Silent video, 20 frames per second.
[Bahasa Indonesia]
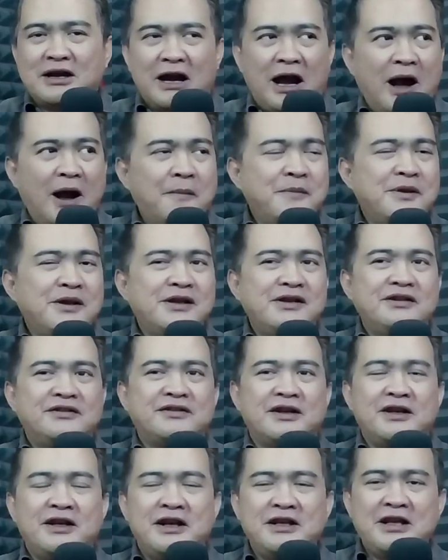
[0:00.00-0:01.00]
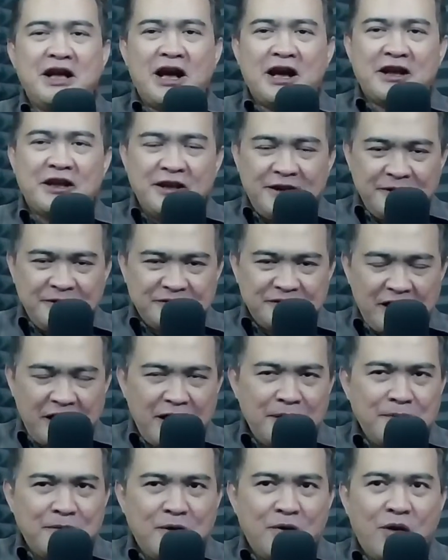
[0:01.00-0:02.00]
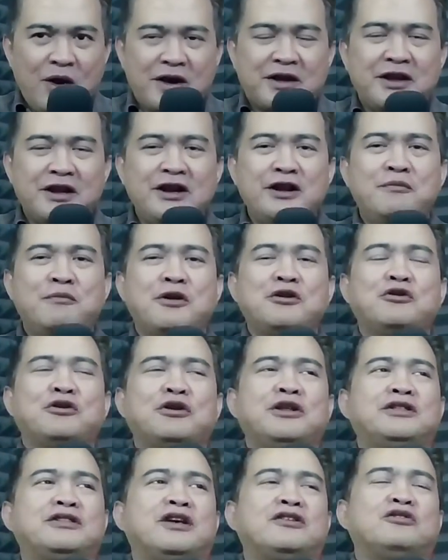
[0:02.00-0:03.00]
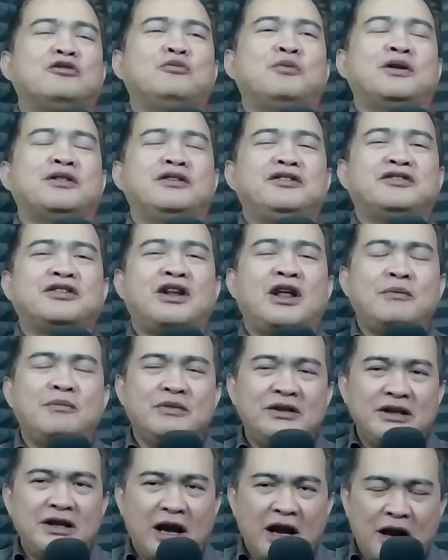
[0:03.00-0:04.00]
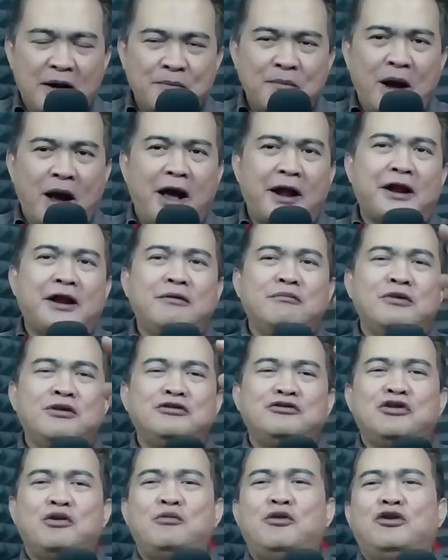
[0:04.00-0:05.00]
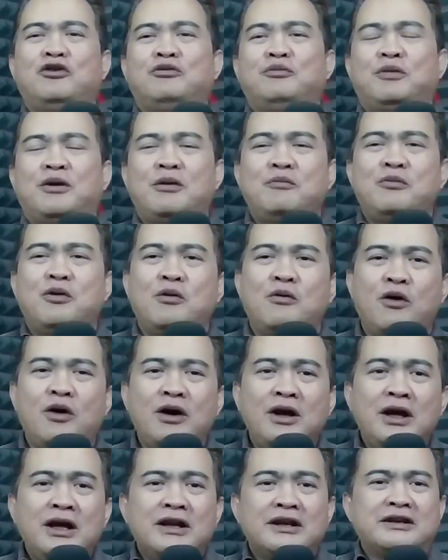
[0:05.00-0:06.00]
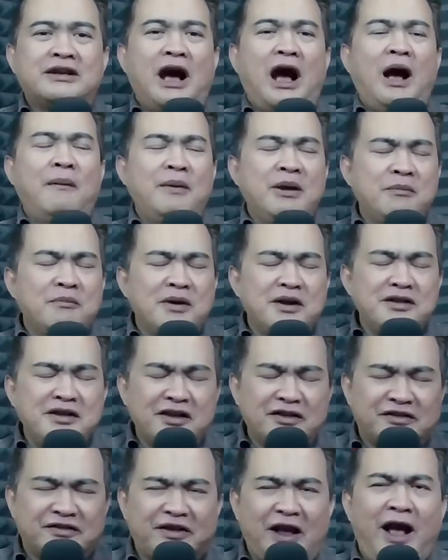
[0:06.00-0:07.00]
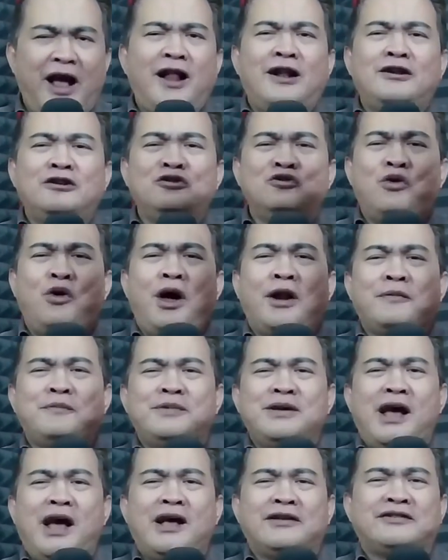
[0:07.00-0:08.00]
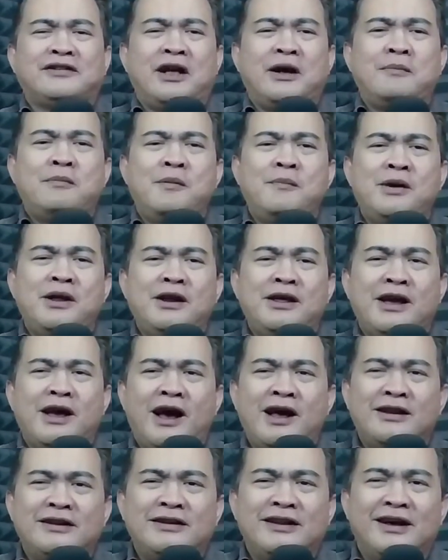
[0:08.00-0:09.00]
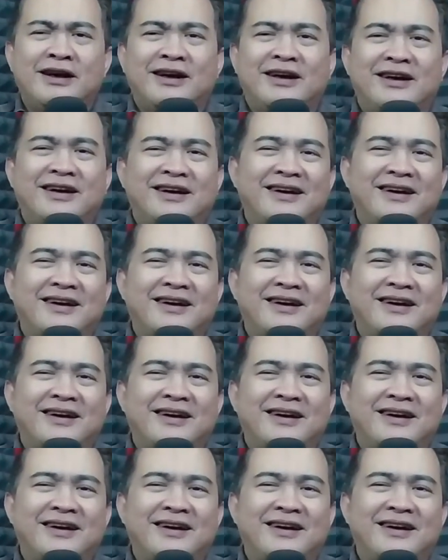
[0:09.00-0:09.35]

kami saya yakin saya mewakili mayoritas umat Islam yang kemarin mencoblos Prabowo kami menyesal luar biasa memilih Anda